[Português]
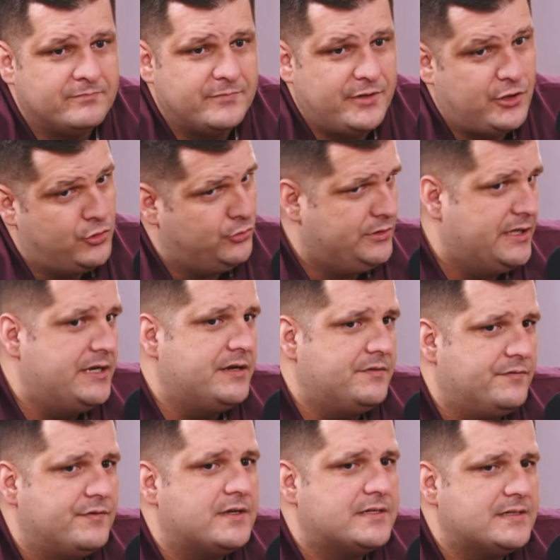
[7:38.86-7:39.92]
Eu teria que
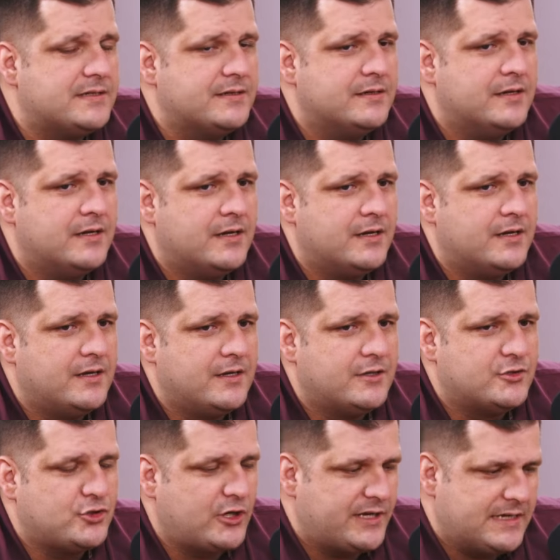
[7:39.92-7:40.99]
fazer.
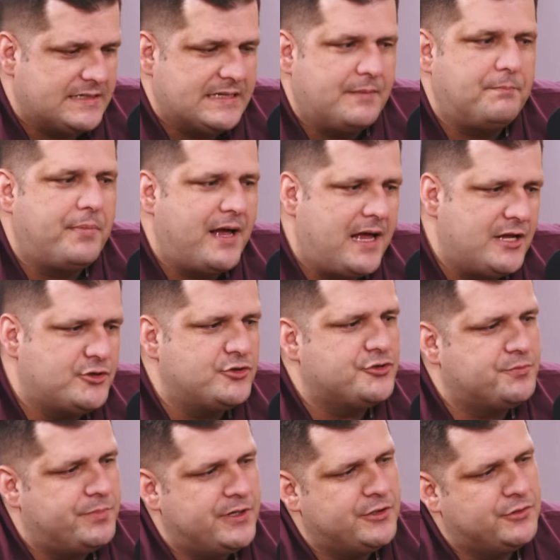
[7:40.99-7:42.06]
Só que essa parte, o
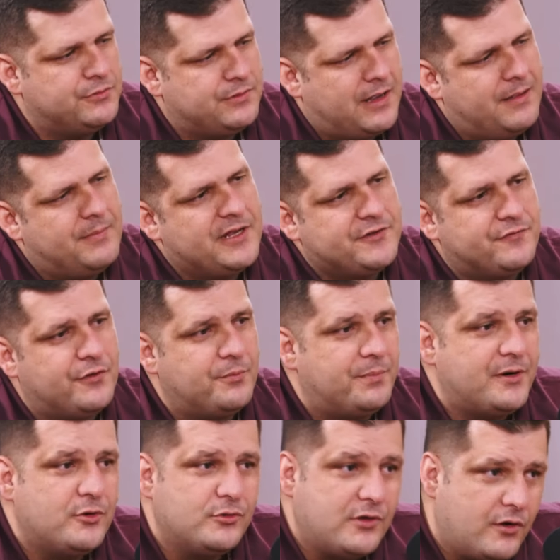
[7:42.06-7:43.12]
espírito Hamed falou para
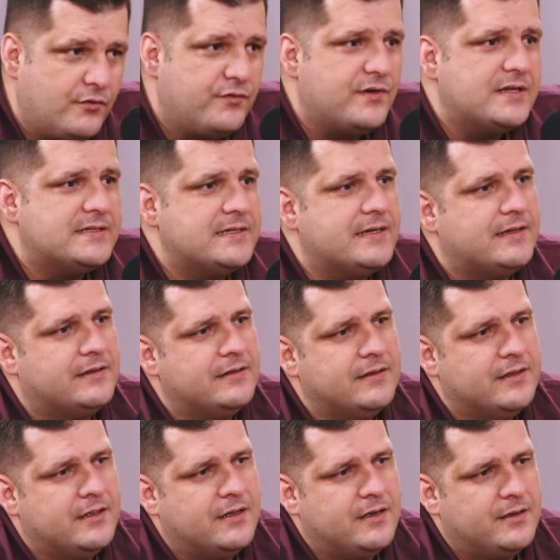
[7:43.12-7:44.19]
eu não fazer.
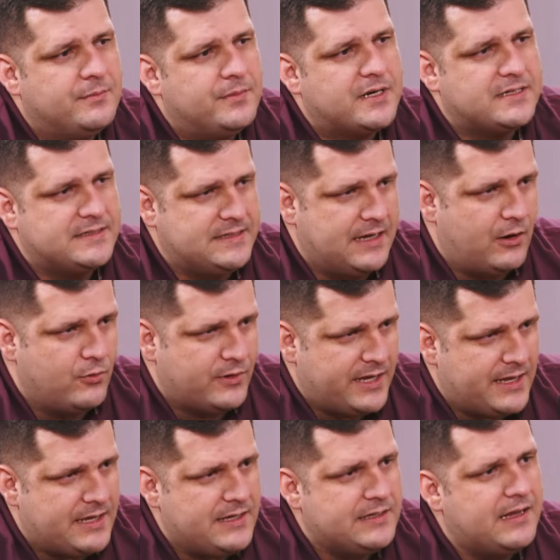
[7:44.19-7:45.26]
Para ser
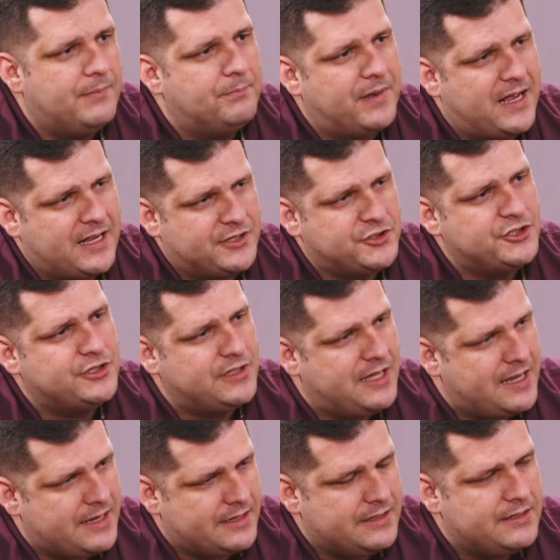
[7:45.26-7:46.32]
alguém da parte
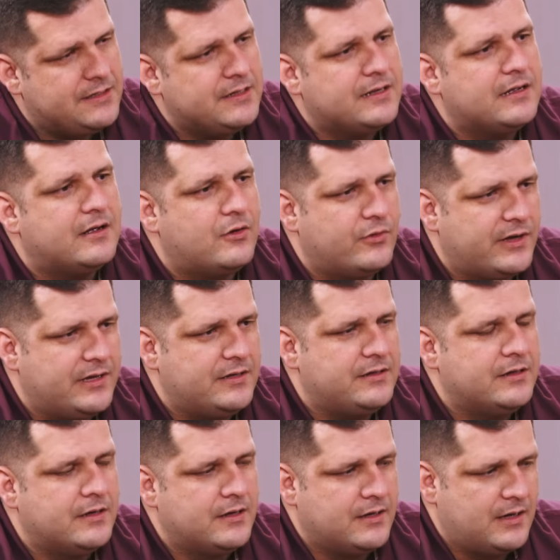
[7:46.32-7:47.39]
técnica, alguém,
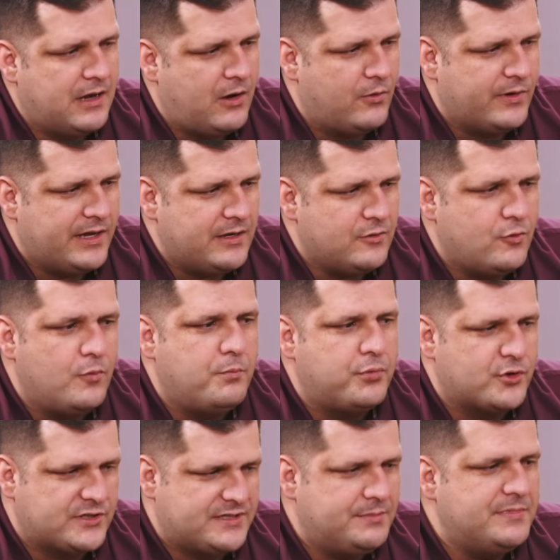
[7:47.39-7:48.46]
alguém com
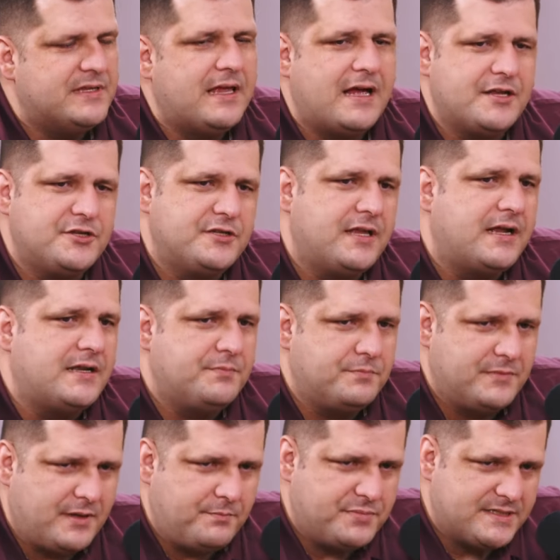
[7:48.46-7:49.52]
proximidade da área
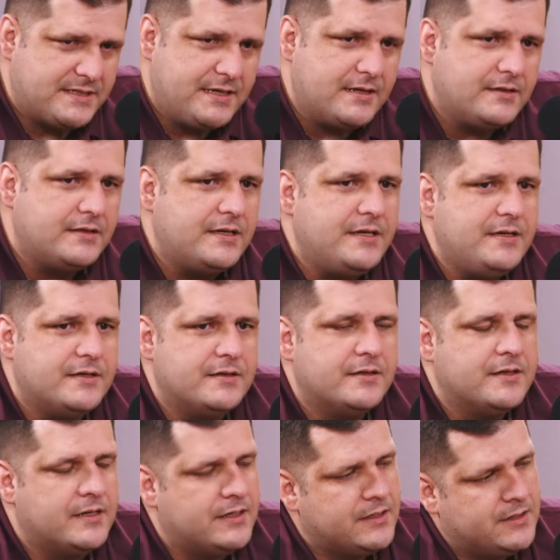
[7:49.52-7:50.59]
da psiquiatria.
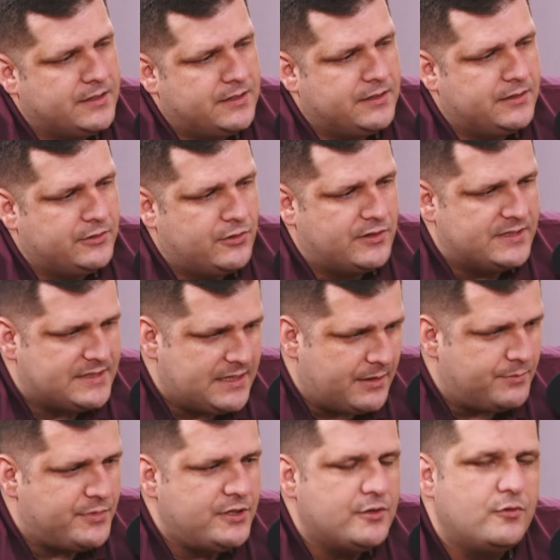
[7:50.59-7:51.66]
Então, esse
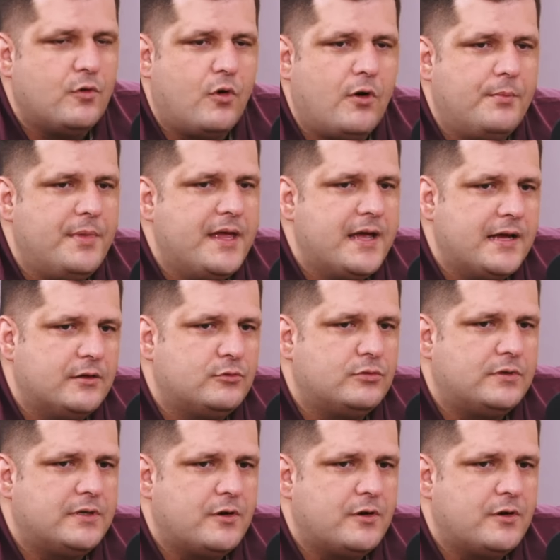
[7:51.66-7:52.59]
amigo, Roberto, né?